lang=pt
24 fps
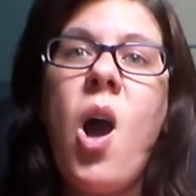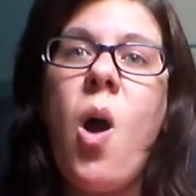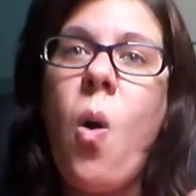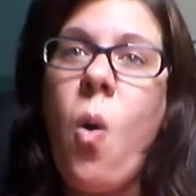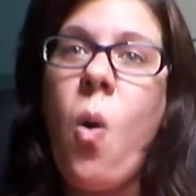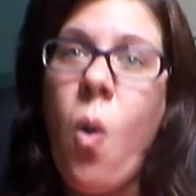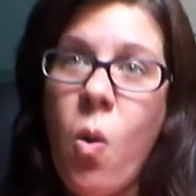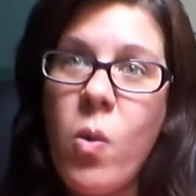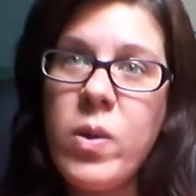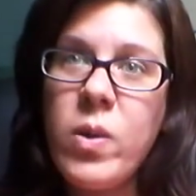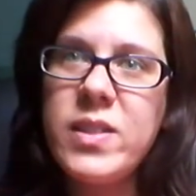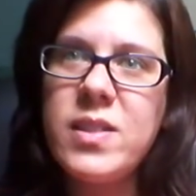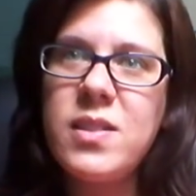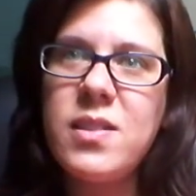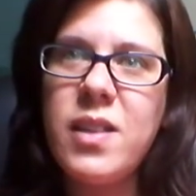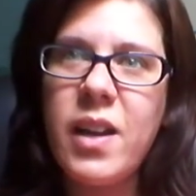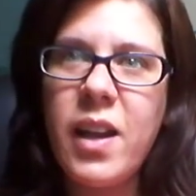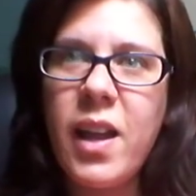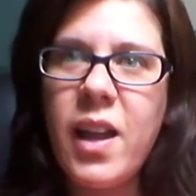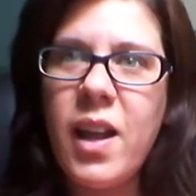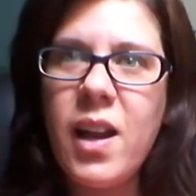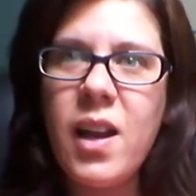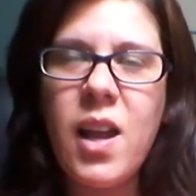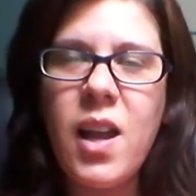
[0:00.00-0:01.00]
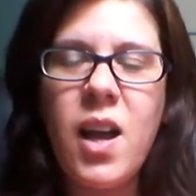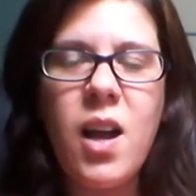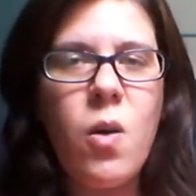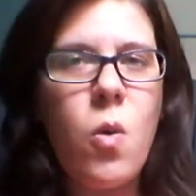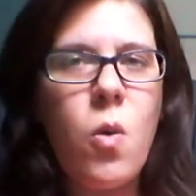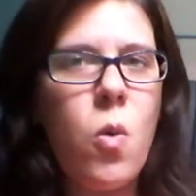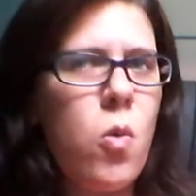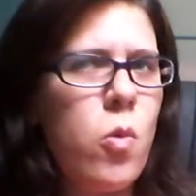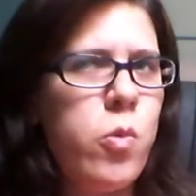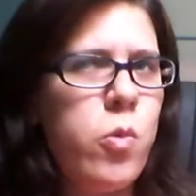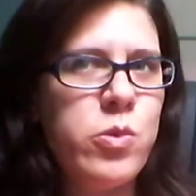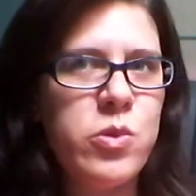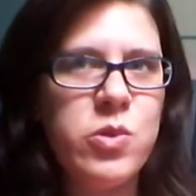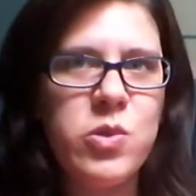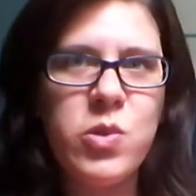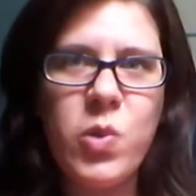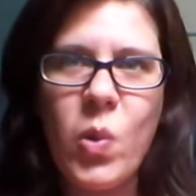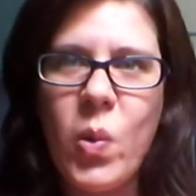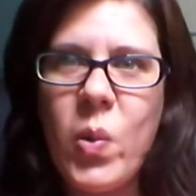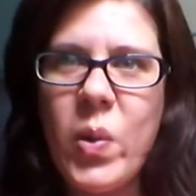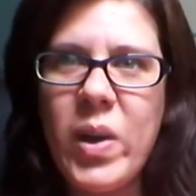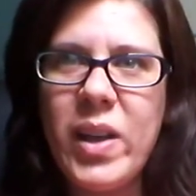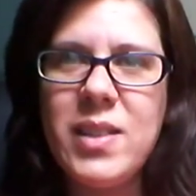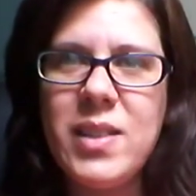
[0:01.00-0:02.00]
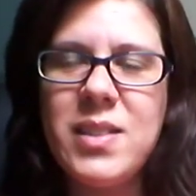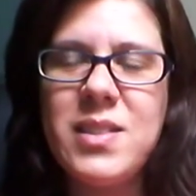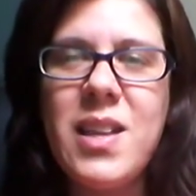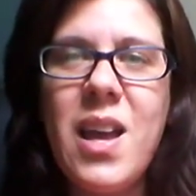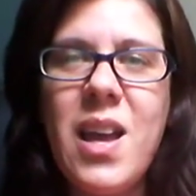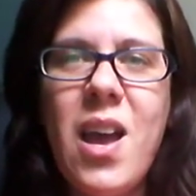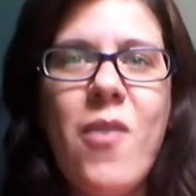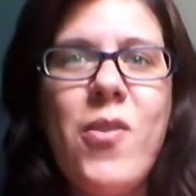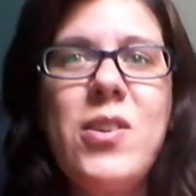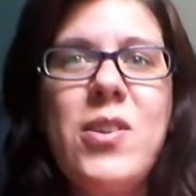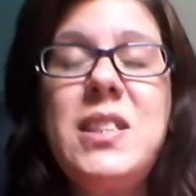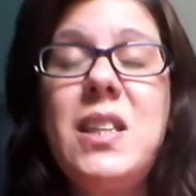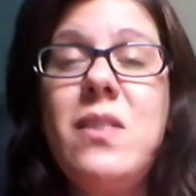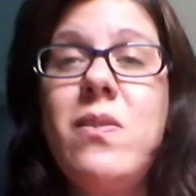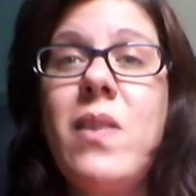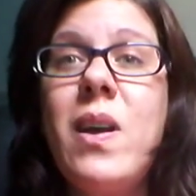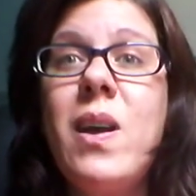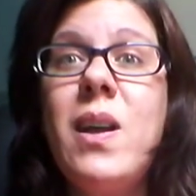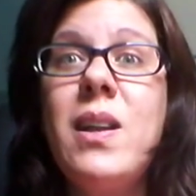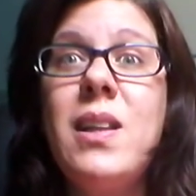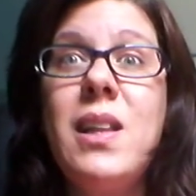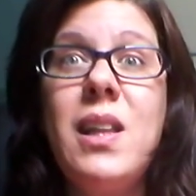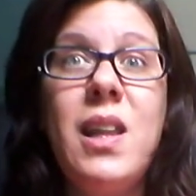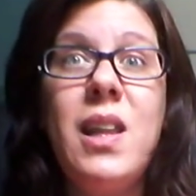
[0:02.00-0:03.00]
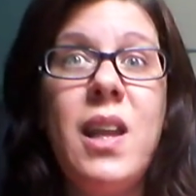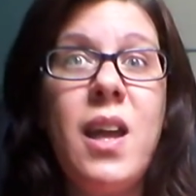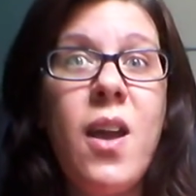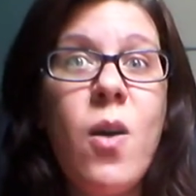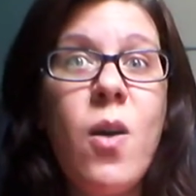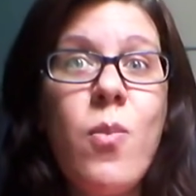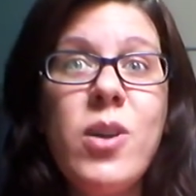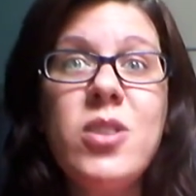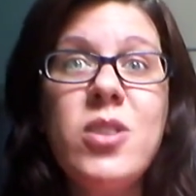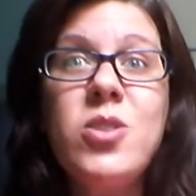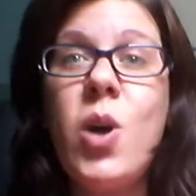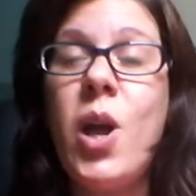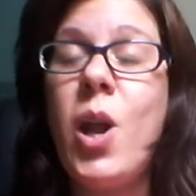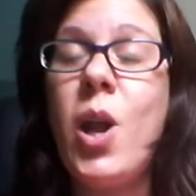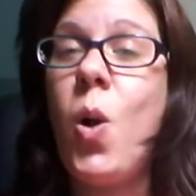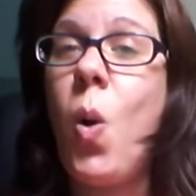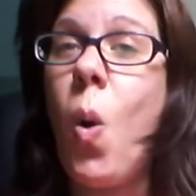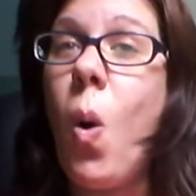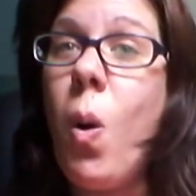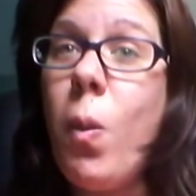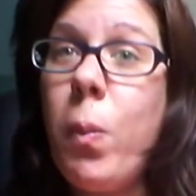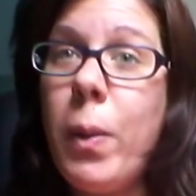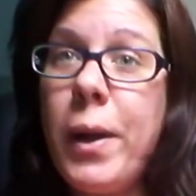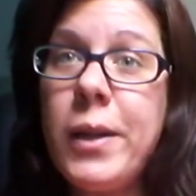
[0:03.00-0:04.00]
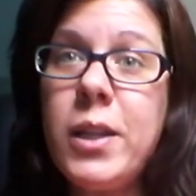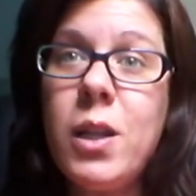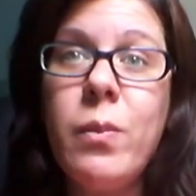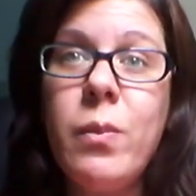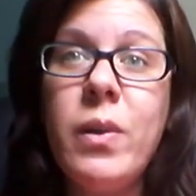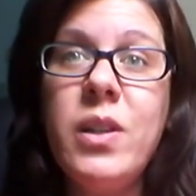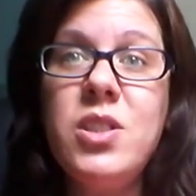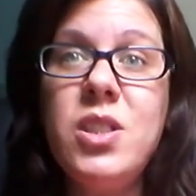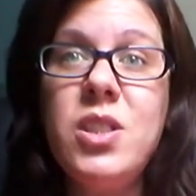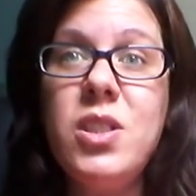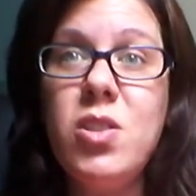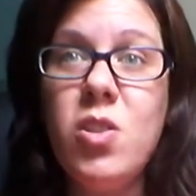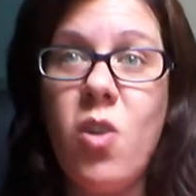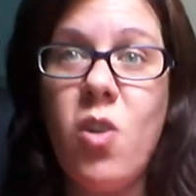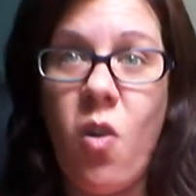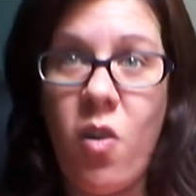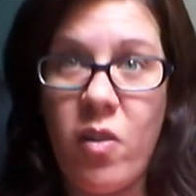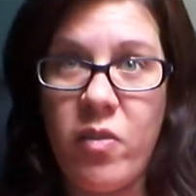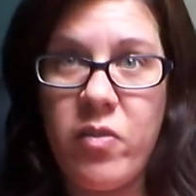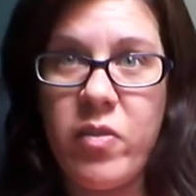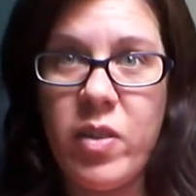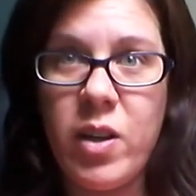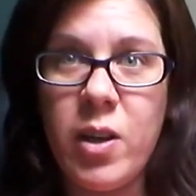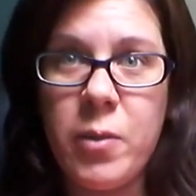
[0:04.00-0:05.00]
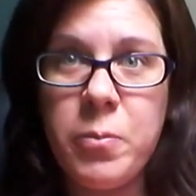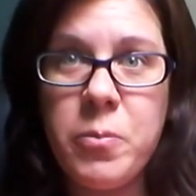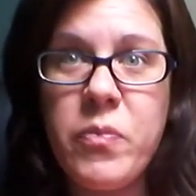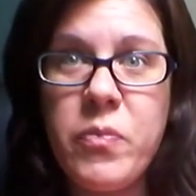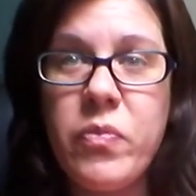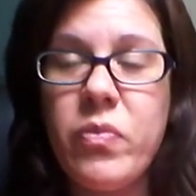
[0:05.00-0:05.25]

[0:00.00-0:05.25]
ou estrela, ou os dois, você vai ler uma história completamente nova.